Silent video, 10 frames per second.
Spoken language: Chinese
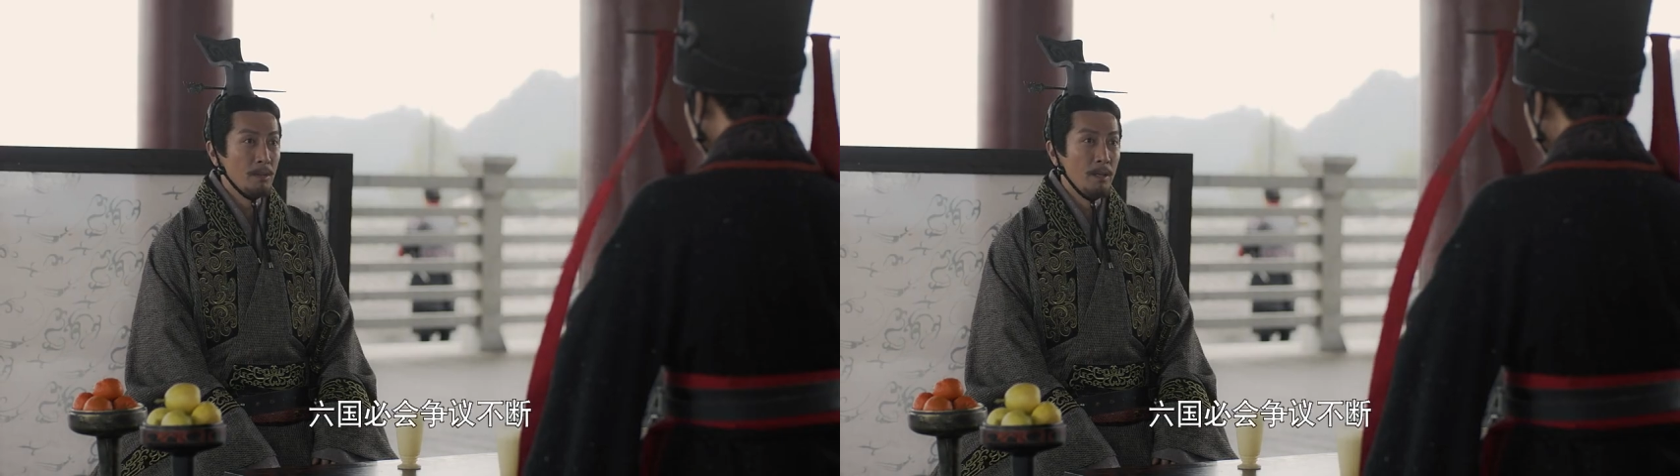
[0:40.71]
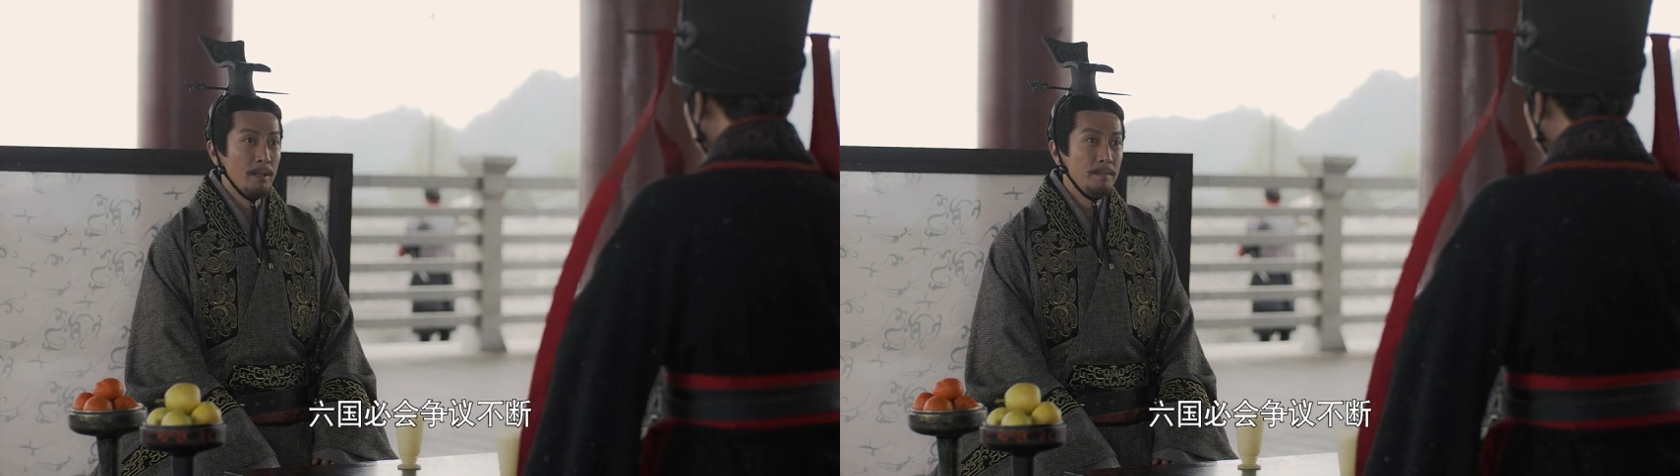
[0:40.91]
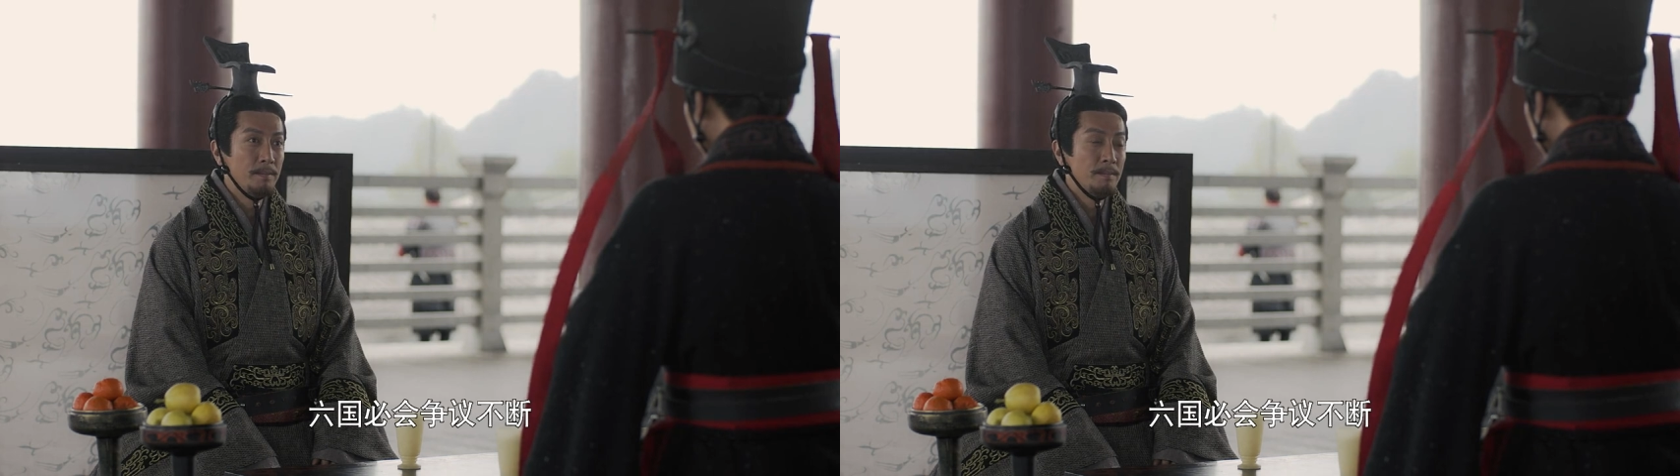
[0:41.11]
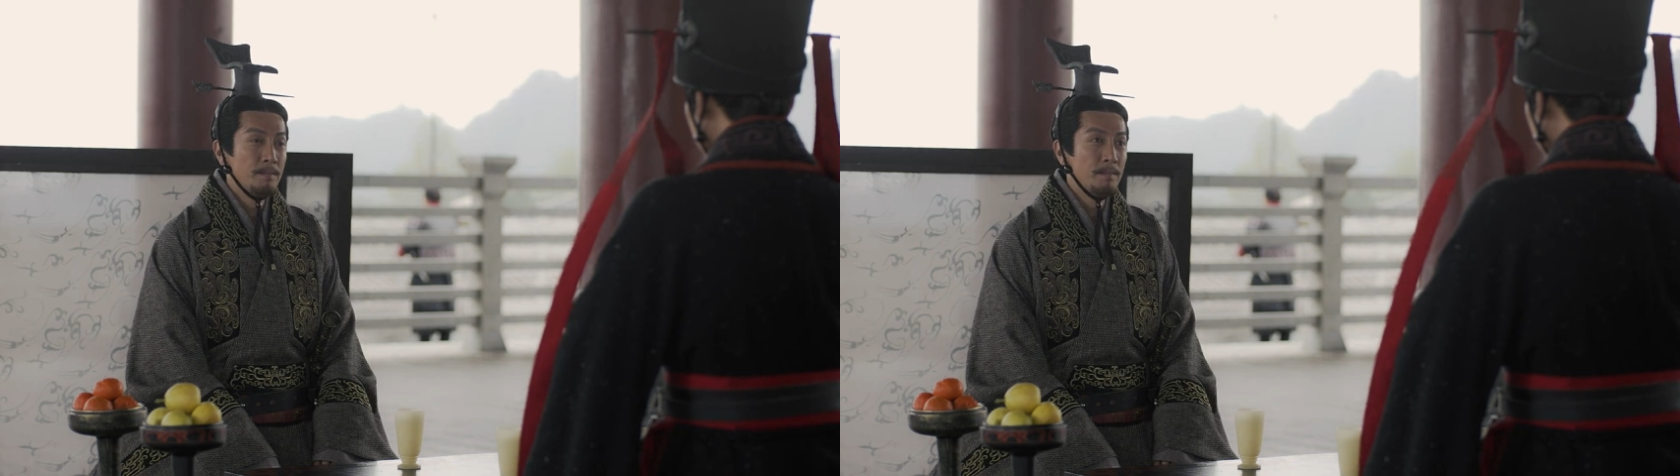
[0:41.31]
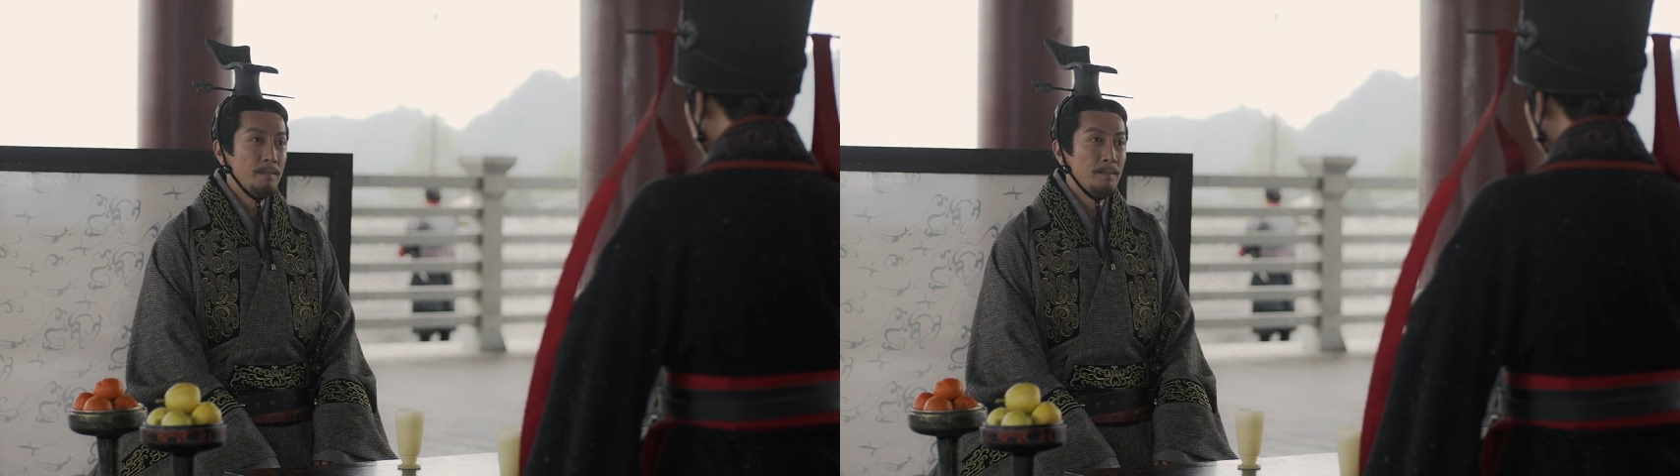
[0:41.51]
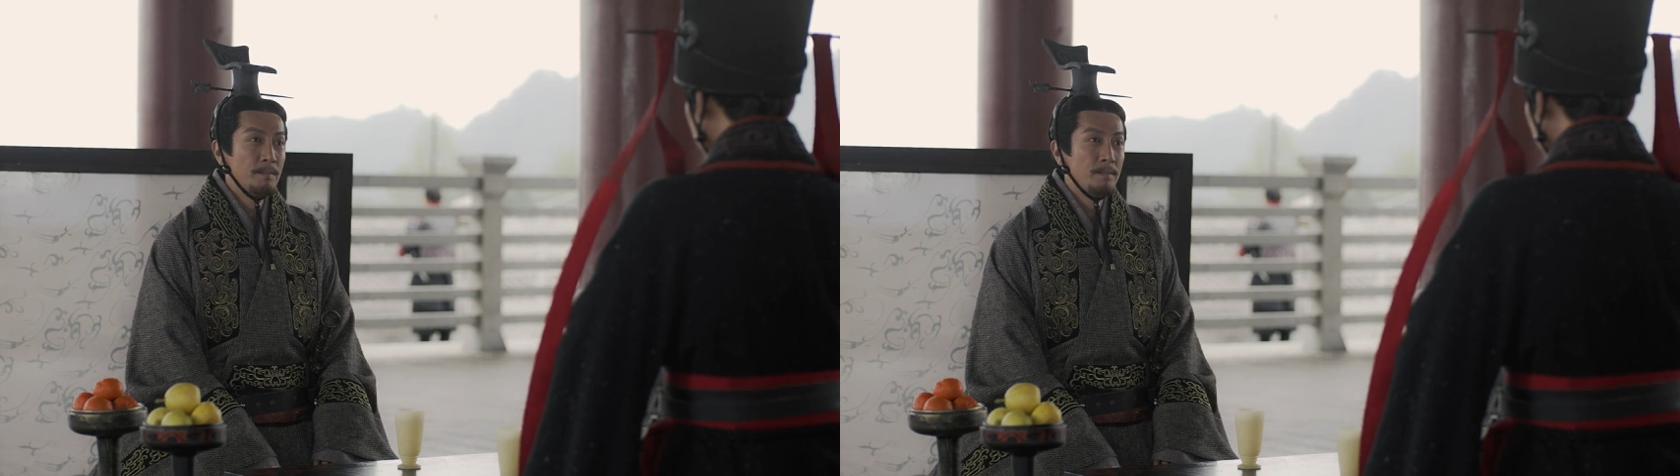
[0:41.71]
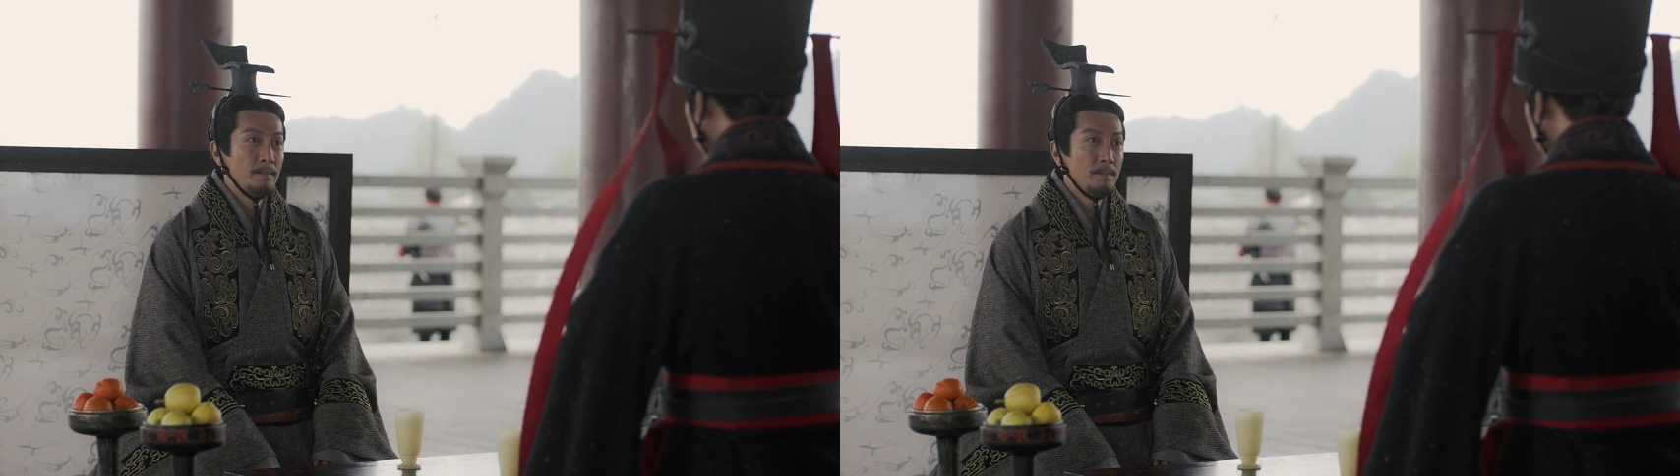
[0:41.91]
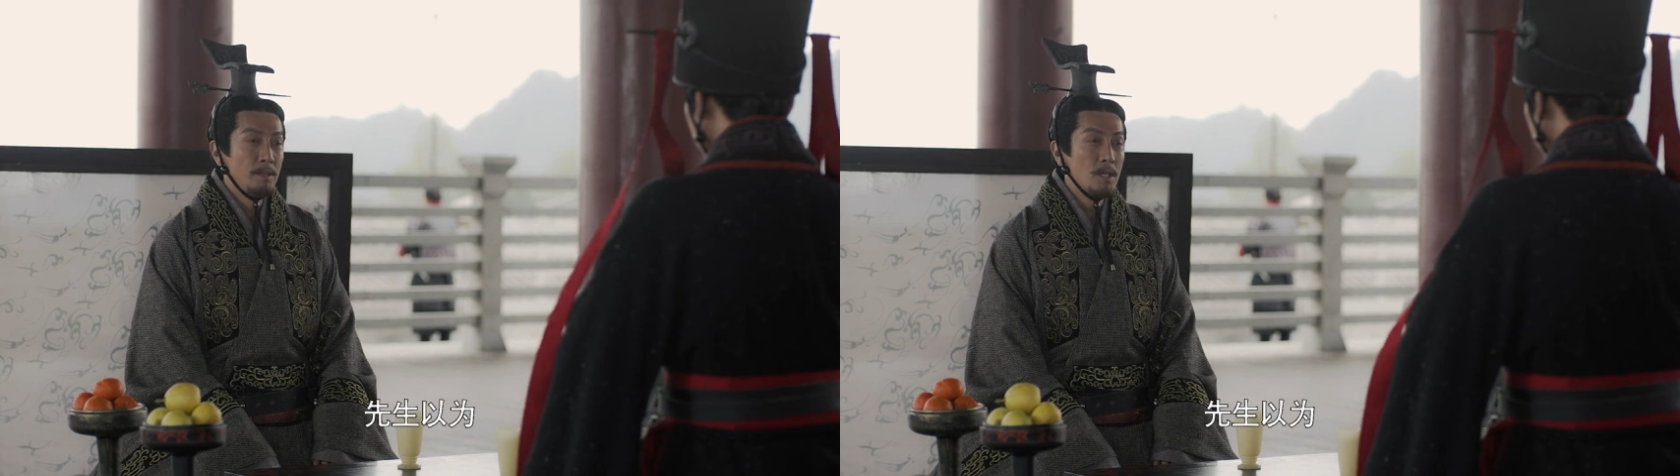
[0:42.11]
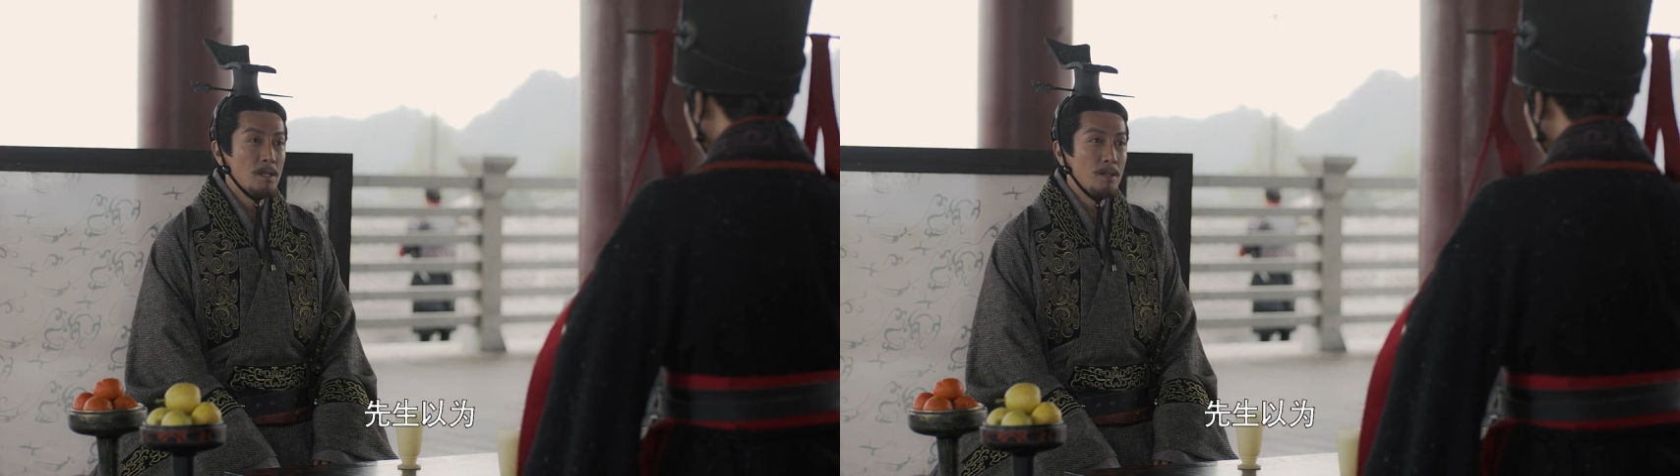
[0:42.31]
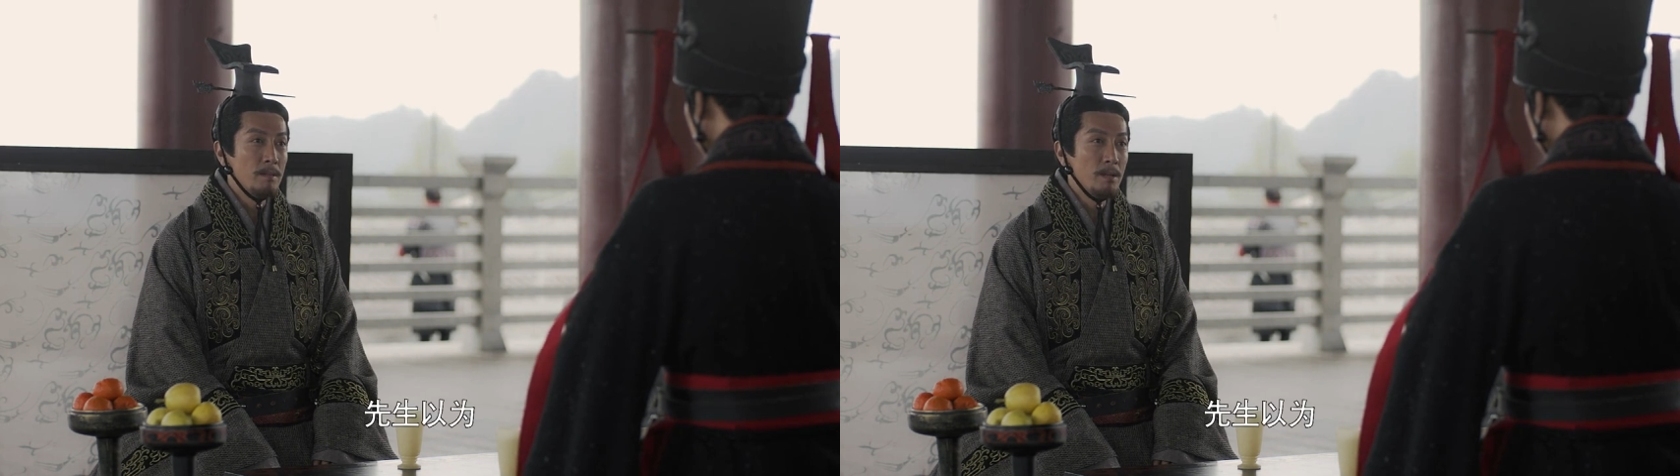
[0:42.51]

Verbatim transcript: 断。先生以